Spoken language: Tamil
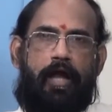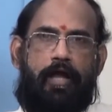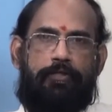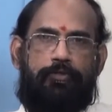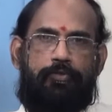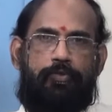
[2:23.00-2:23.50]

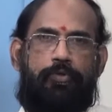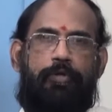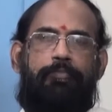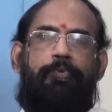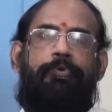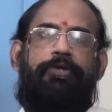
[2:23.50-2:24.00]
அதோடு
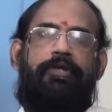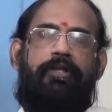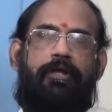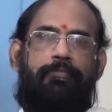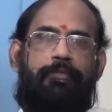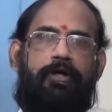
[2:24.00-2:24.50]
போய்
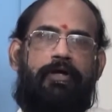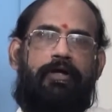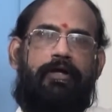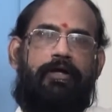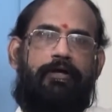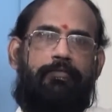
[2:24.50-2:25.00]
நம்ம
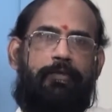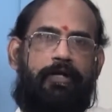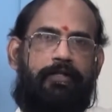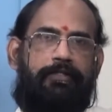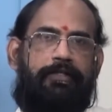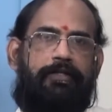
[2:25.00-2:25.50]

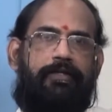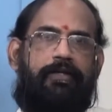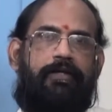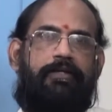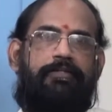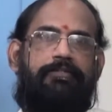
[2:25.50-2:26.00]
மனதை
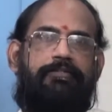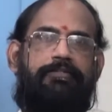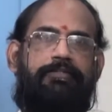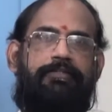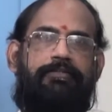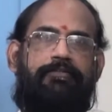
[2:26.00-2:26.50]

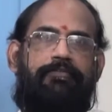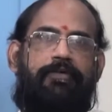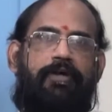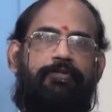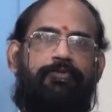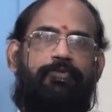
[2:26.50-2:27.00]
கலந்து
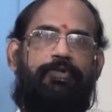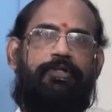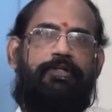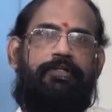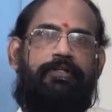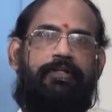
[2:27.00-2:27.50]
அதோடு
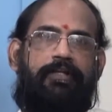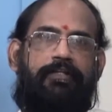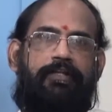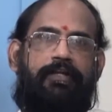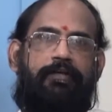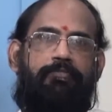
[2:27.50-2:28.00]
இருக்கிற
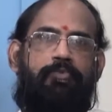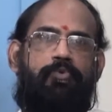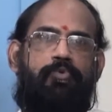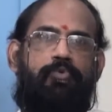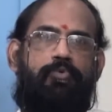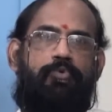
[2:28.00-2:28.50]
அந்த
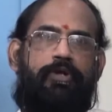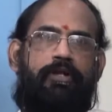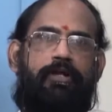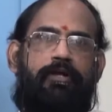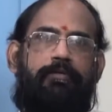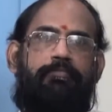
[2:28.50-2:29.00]
பூரண
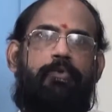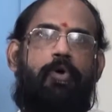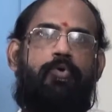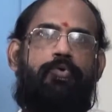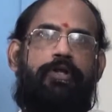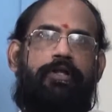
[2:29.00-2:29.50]

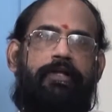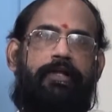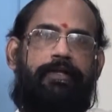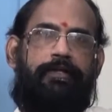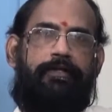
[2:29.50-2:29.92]
மௌன நிலை